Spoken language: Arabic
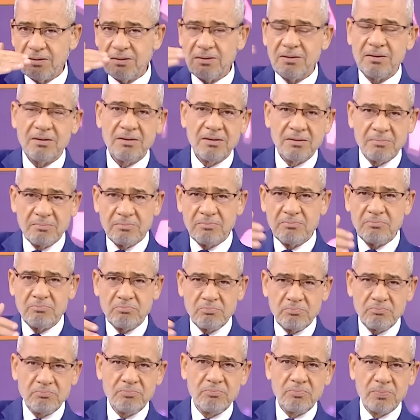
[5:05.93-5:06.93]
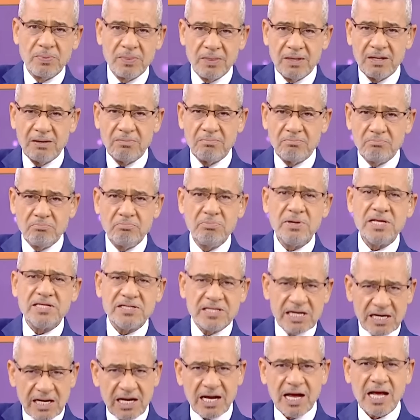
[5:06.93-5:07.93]
بنتي تعرف تزغرت
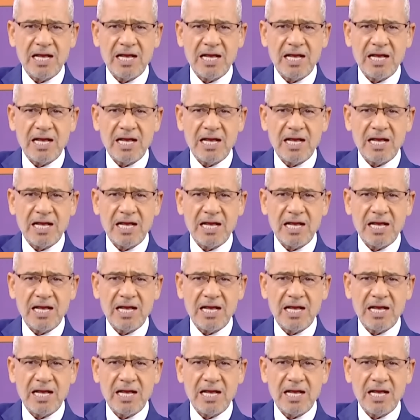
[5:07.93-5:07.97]
بنتك